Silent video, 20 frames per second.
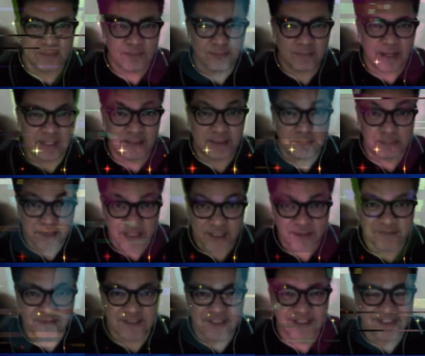by
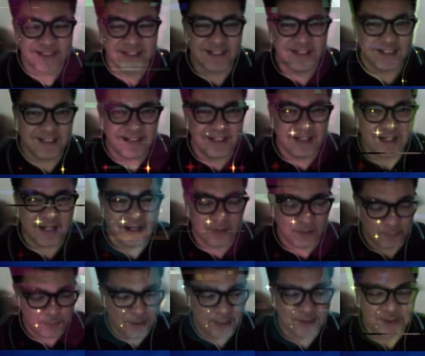themselves yeah. uh,
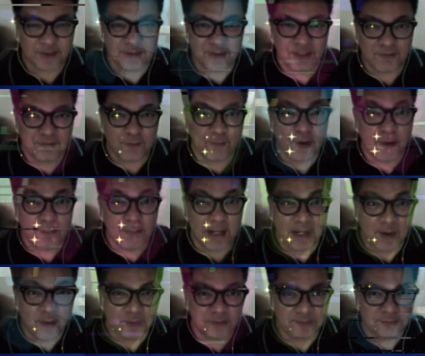o based on the form
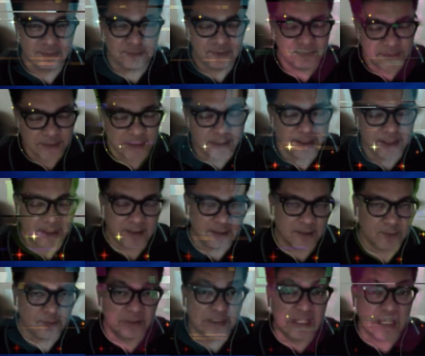alone yung
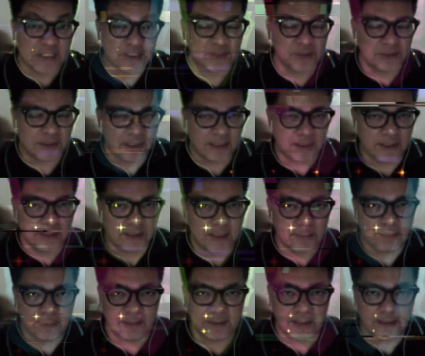talagang konteksto talaga
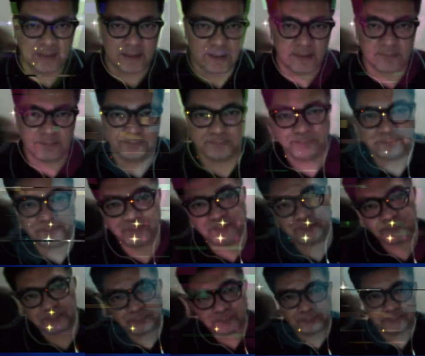dapat tingnan
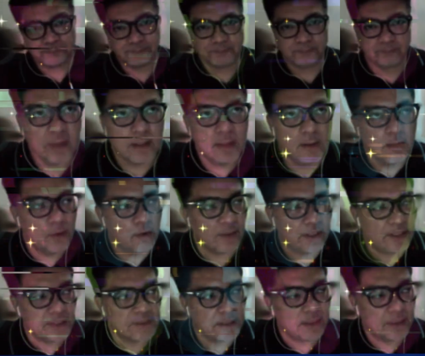
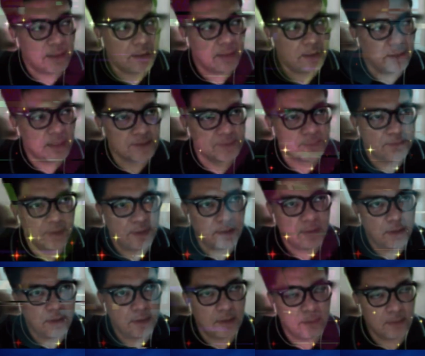okay sige let's
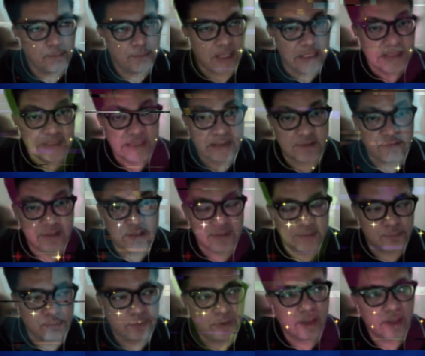be positivist
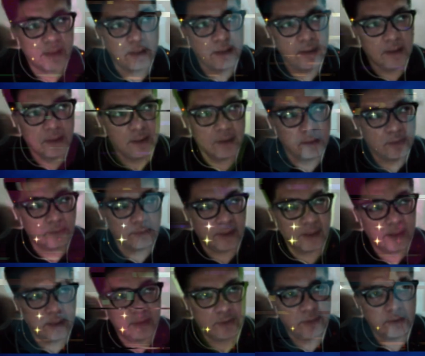muna
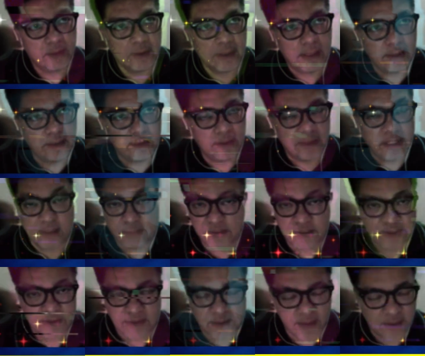kunyari you're a candidate I'm
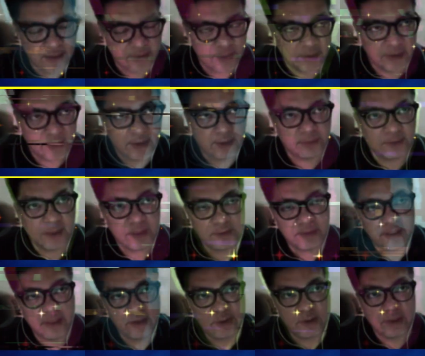just uh, thinking out
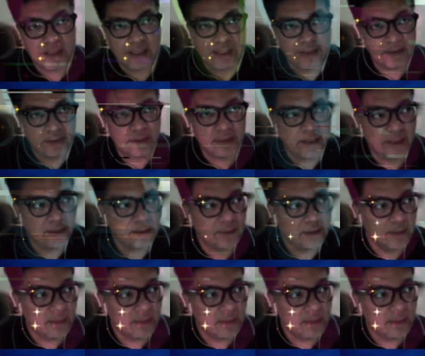loud ah. you're a candidate